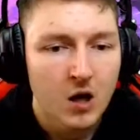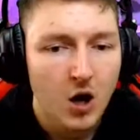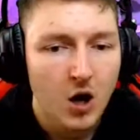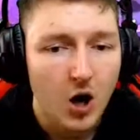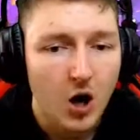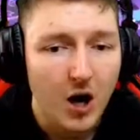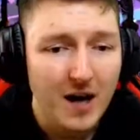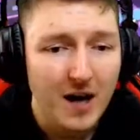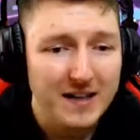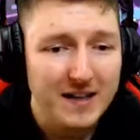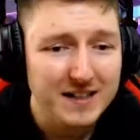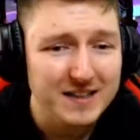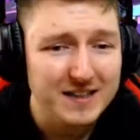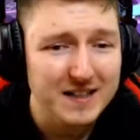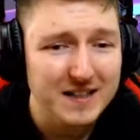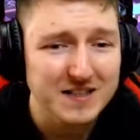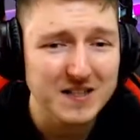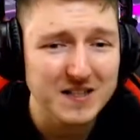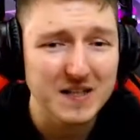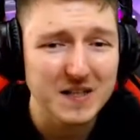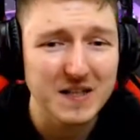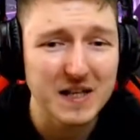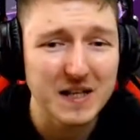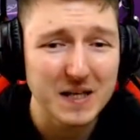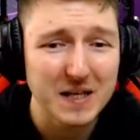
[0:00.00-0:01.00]

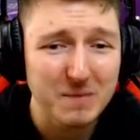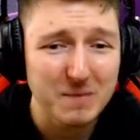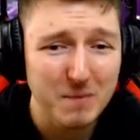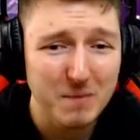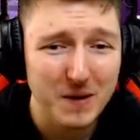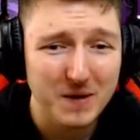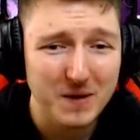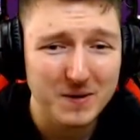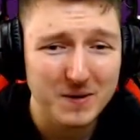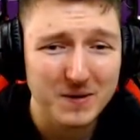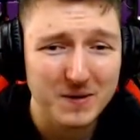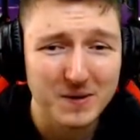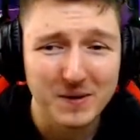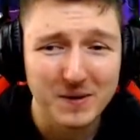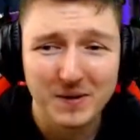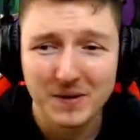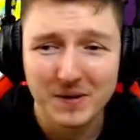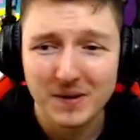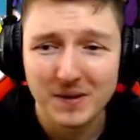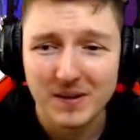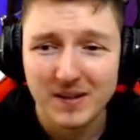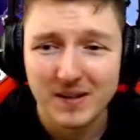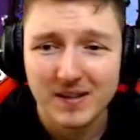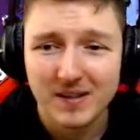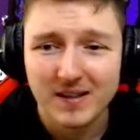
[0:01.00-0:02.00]
Arkadaşlar yeni parkur.
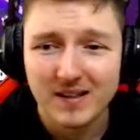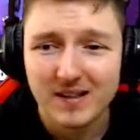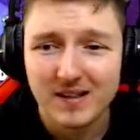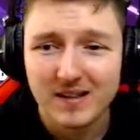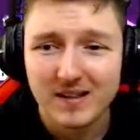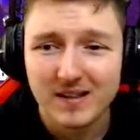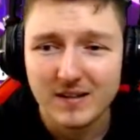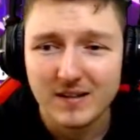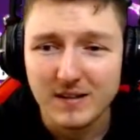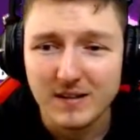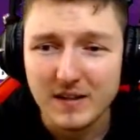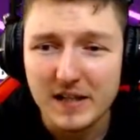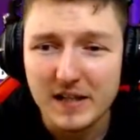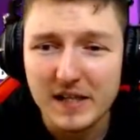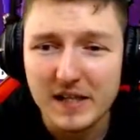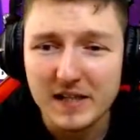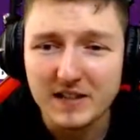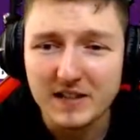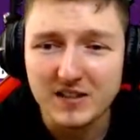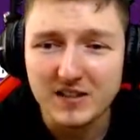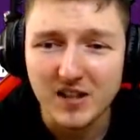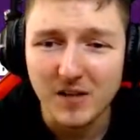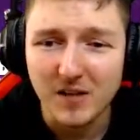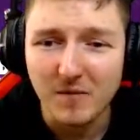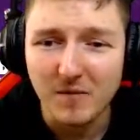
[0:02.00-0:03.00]

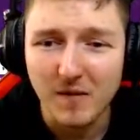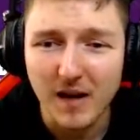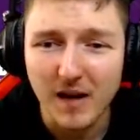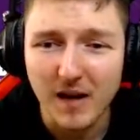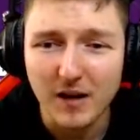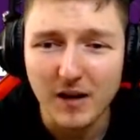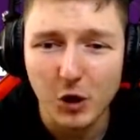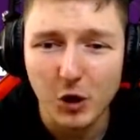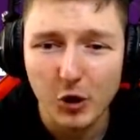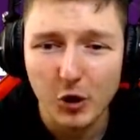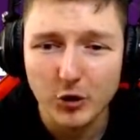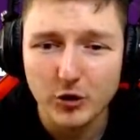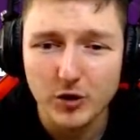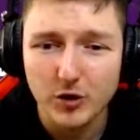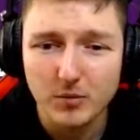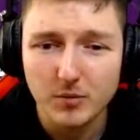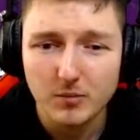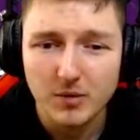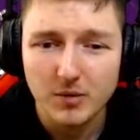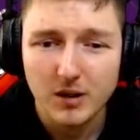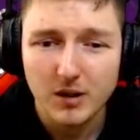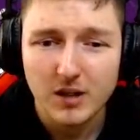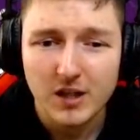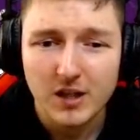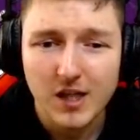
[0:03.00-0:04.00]
İlk defa gördüm.
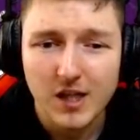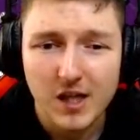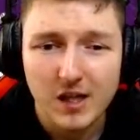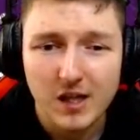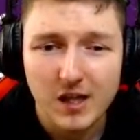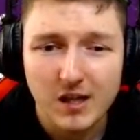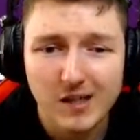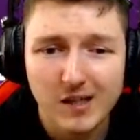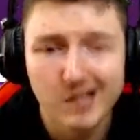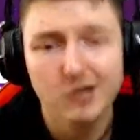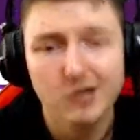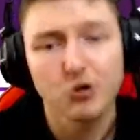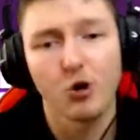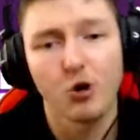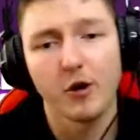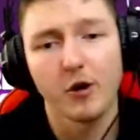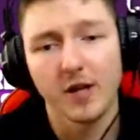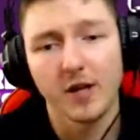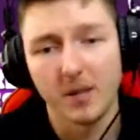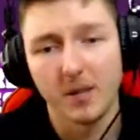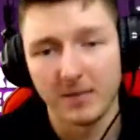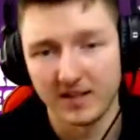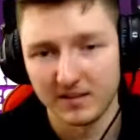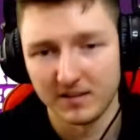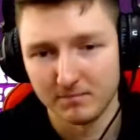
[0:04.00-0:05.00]
Hiç
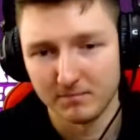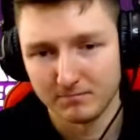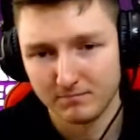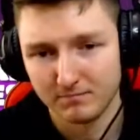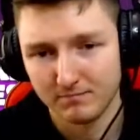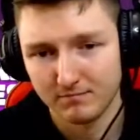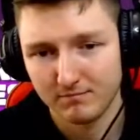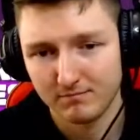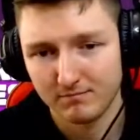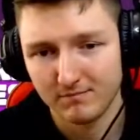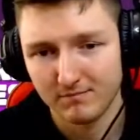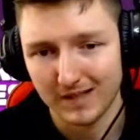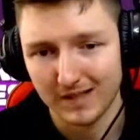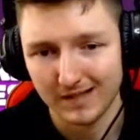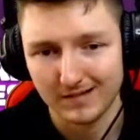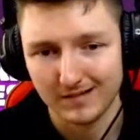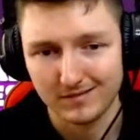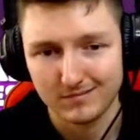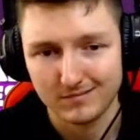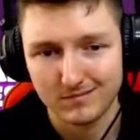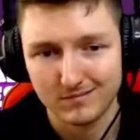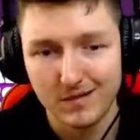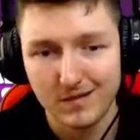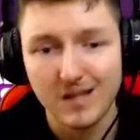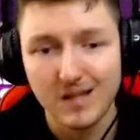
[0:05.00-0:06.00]
oynamadım. Bak
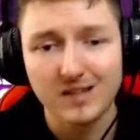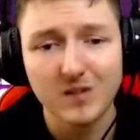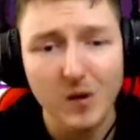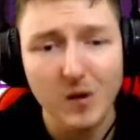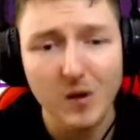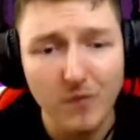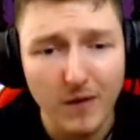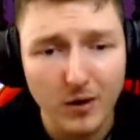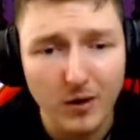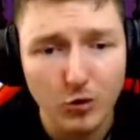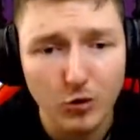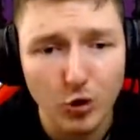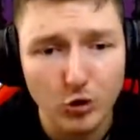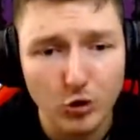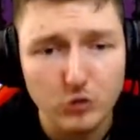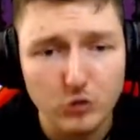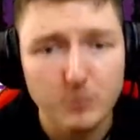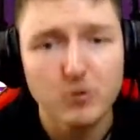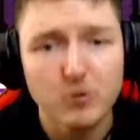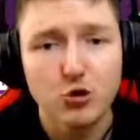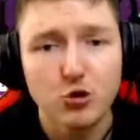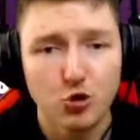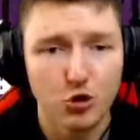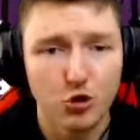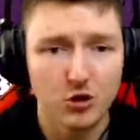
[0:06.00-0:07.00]
ilk defa
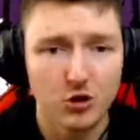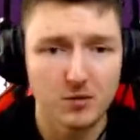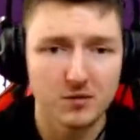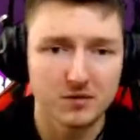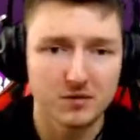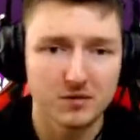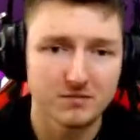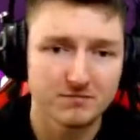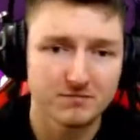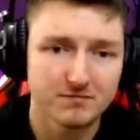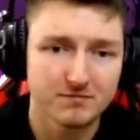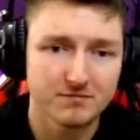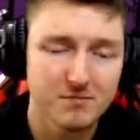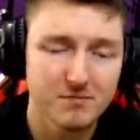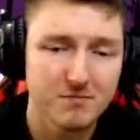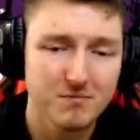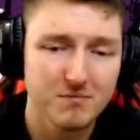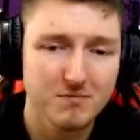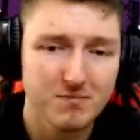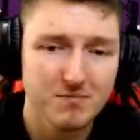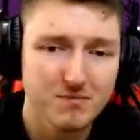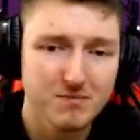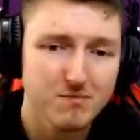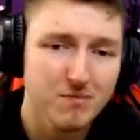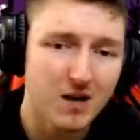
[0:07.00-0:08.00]
gördüm hiç oynamadım.
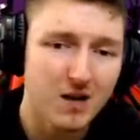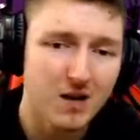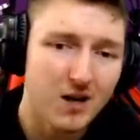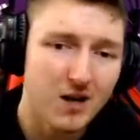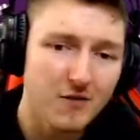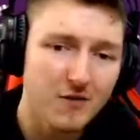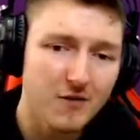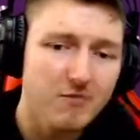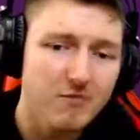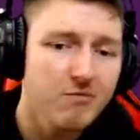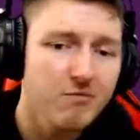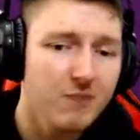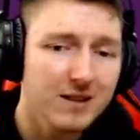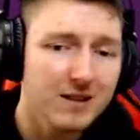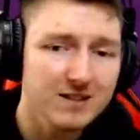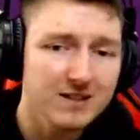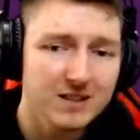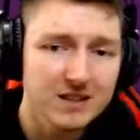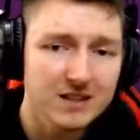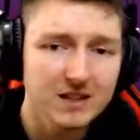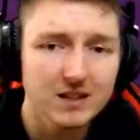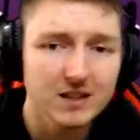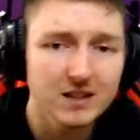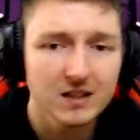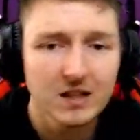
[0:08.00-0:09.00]
Bir, hafif
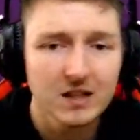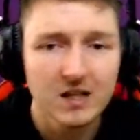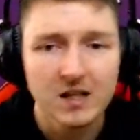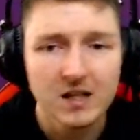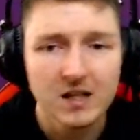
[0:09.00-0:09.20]
mantıklı.